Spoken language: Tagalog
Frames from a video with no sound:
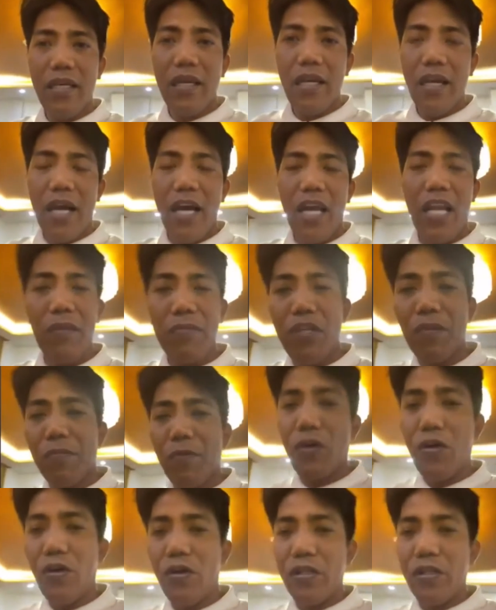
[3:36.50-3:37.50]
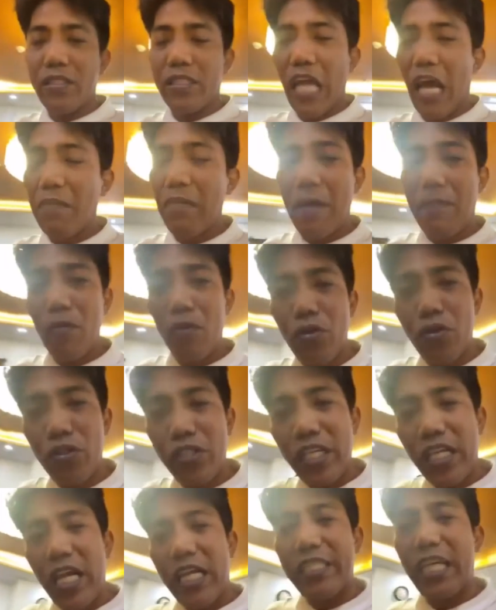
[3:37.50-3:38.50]
Alam niyo po, tama po yung
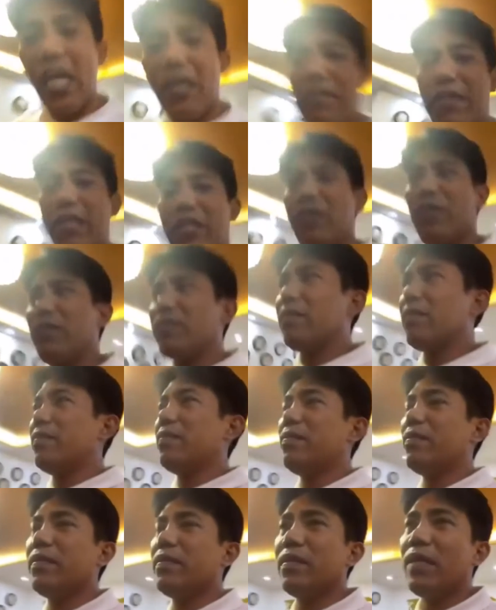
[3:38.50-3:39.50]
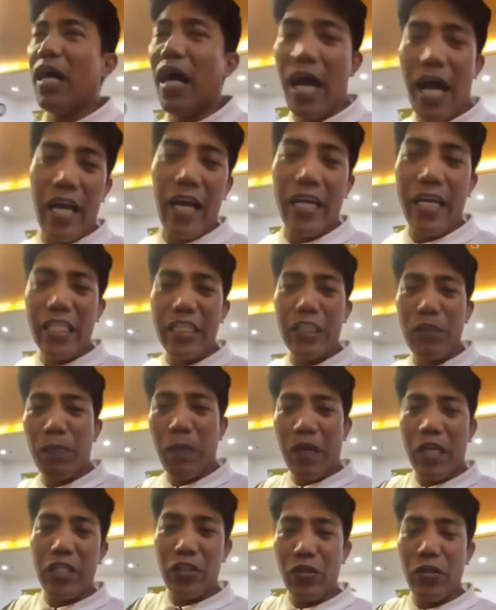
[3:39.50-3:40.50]
sinasabi nung aking
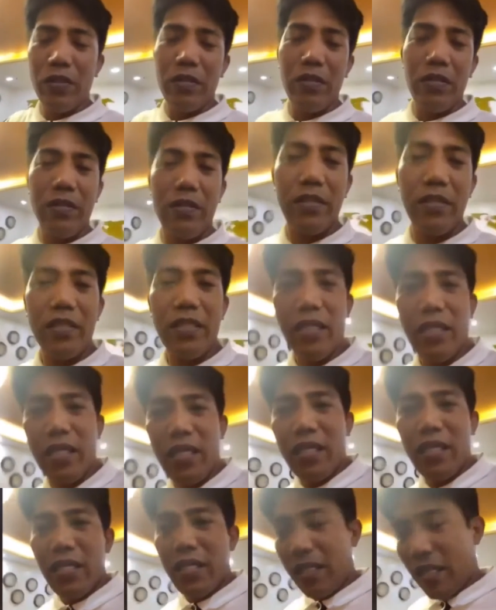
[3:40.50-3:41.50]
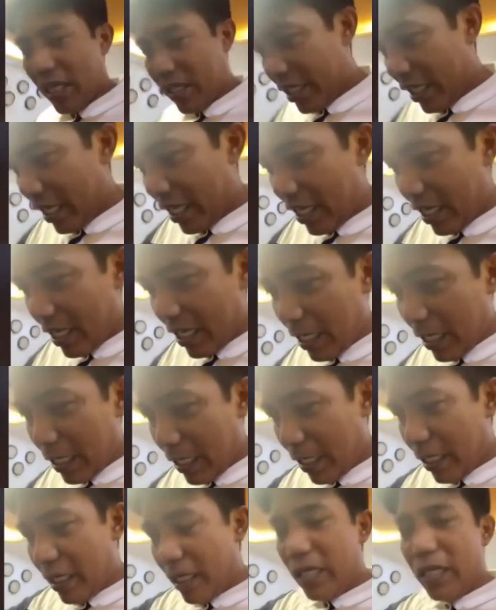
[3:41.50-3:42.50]
inspirasyon na si
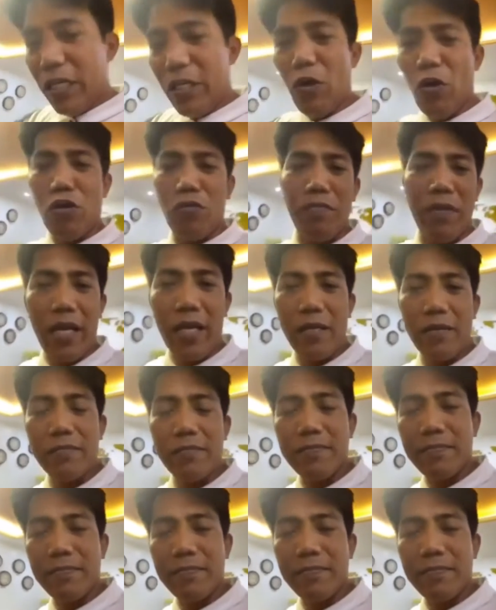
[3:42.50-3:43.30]
Yorme.